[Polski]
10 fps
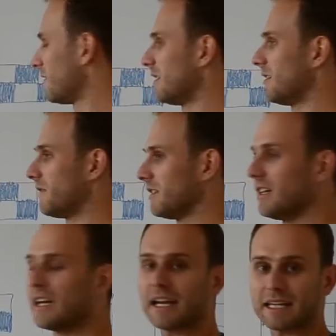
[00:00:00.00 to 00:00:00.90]
w,
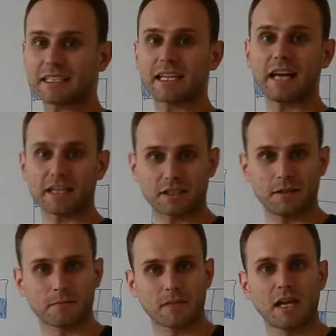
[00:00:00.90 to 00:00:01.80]
w kratkę
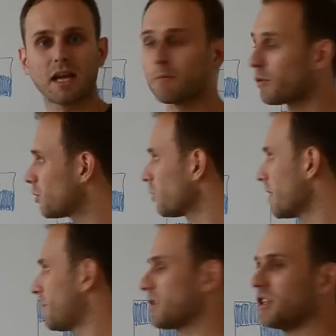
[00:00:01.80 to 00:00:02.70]
kartki. Po
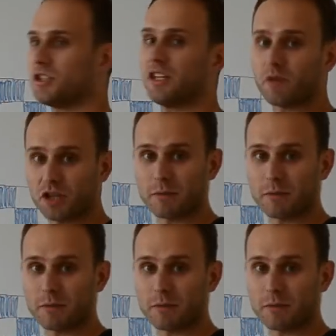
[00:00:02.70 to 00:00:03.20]
drugie, pieczęci nie wolno